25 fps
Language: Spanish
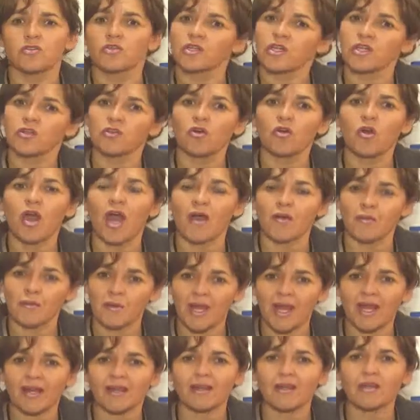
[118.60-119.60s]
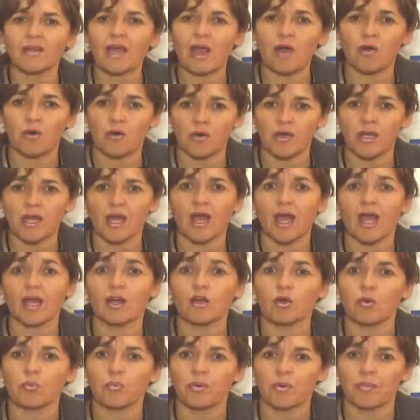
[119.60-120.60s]
Yo quiero hablarle ahora a
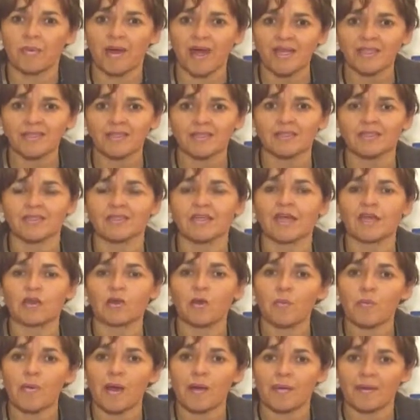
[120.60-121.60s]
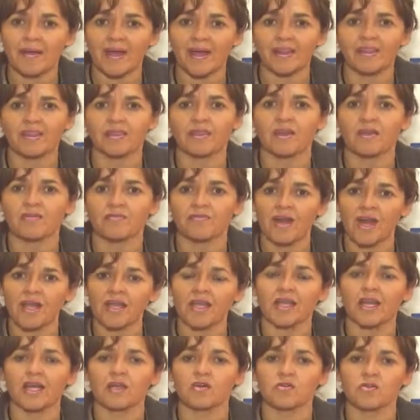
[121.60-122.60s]
los papás y a los mamás del Valle de la